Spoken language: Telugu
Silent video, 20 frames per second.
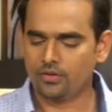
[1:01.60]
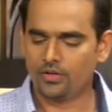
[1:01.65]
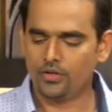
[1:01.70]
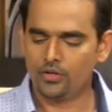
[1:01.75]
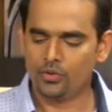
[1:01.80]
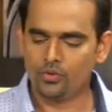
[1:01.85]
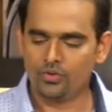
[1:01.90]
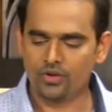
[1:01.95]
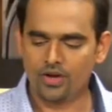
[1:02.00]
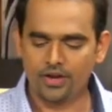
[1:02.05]

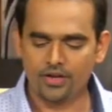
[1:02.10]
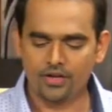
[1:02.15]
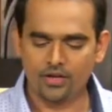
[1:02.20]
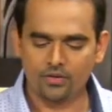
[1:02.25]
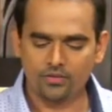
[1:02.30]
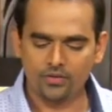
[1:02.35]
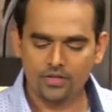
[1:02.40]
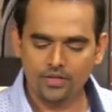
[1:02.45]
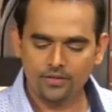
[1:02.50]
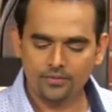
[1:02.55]
ఇది కూడా
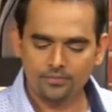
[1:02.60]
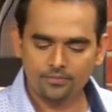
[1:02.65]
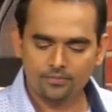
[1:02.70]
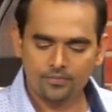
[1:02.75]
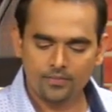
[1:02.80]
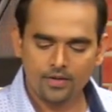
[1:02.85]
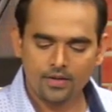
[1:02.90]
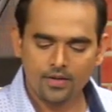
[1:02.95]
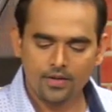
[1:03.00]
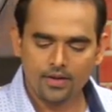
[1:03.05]
రెడీగా ఉంది
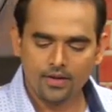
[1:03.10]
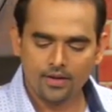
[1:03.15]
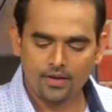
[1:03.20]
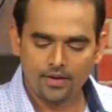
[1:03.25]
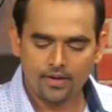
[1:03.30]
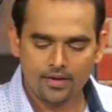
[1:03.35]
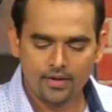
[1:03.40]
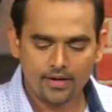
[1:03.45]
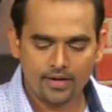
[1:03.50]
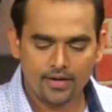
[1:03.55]

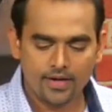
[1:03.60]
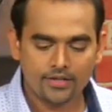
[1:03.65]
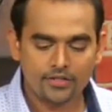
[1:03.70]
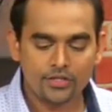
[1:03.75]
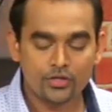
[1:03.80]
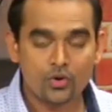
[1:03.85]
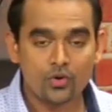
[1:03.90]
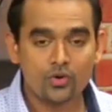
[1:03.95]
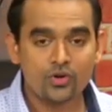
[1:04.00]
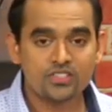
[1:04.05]
అయితే
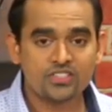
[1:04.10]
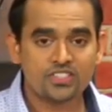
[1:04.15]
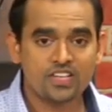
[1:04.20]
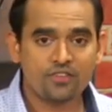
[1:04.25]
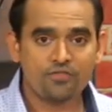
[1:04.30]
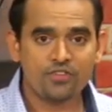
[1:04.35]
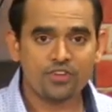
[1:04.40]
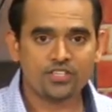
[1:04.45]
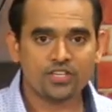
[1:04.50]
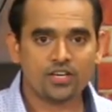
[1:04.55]
ఈ రెండు
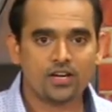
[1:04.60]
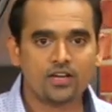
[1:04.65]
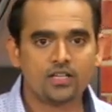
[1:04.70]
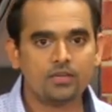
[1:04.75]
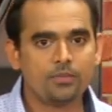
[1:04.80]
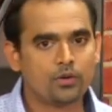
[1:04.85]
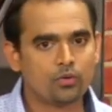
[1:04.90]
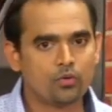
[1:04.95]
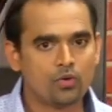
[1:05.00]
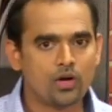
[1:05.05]
స్టఫింగ్
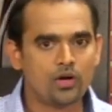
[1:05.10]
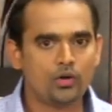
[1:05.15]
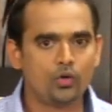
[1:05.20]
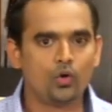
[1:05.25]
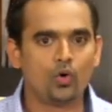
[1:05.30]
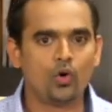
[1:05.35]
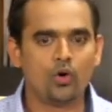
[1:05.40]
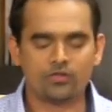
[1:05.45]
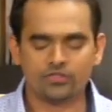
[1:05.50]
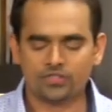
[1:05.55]
చేయడానికి మనకు ఒక
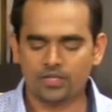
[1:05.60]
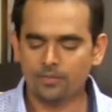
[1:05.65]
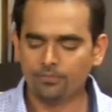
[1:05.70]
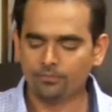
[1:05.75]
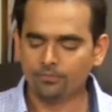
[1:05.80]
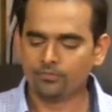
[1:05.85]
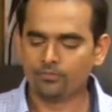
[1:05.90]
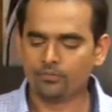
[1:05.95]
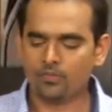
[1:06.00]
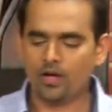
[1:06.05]
డో అవసరం
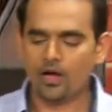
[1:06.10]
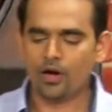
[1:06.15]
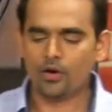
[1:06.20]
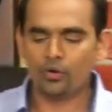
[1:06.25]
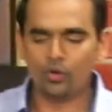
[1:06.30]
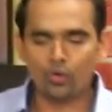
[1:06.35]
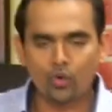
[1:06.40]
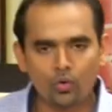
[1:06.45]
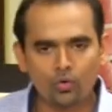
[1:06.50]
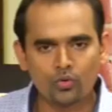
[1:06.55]
ఆ
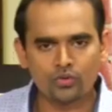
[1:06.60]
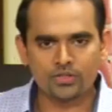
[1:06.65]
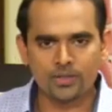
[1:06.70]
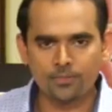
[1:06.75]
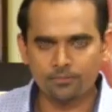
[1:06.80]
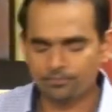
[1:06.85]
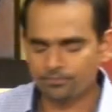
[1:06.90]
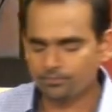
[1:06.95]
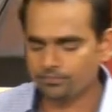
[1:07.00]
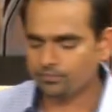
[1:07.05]
డో
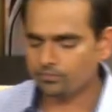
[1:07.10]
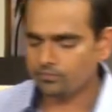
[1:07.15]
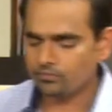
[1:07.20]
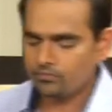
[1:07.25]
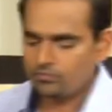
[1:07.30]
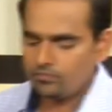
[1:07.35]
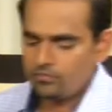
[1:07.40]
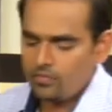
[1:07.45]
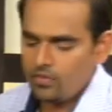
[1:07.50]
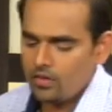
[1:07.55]
కోసం
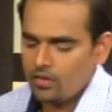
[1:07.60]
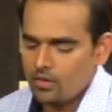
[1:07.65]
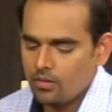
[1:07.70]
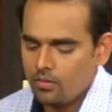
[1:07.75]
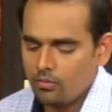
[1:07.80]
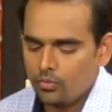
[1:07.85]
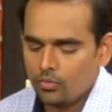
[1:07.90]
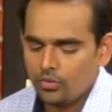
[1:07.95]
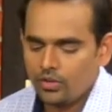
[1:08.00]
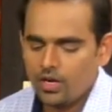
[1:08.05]

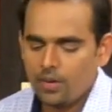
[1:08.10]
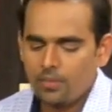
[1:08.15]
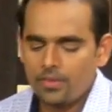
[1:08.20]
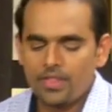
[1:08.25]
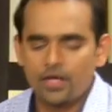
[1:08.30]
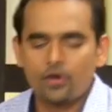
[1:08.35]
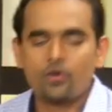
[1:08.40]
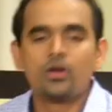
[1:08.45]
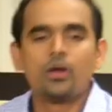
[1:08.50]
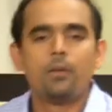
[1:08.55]
ముందుగా మన
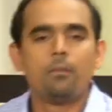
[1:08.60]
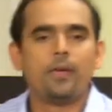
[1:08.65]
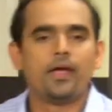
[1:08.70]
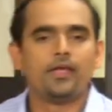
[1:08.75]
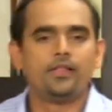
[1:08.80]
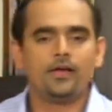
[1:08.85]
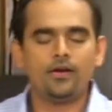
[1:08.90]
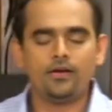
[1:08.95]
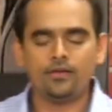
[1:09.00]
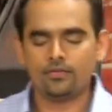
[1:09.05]
దగ్గర ఉన్న
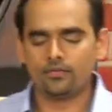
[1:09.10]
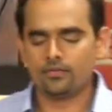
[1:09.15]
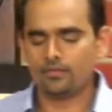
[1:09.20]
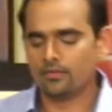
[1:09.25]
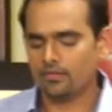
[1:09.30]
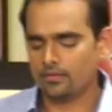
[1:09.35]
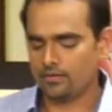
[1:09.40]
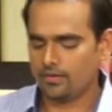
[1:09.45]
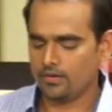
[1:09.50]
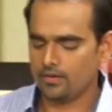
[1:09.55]
మైదా
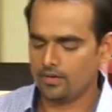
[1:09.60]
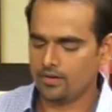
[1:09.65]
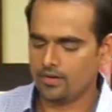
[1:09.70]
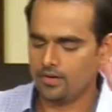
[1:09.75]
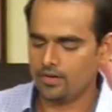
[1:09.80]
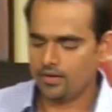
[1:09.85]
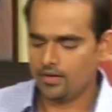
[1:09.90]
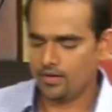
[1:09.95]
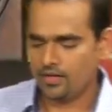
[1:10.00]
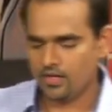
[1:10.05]

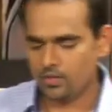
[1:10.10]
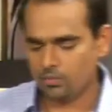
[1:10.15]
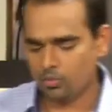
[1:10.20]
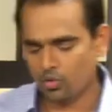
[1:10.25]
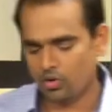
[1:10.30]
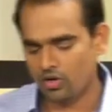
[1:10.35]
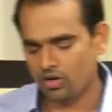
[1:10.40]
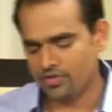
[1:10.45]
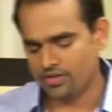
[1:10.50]
ఈ బౌల్లో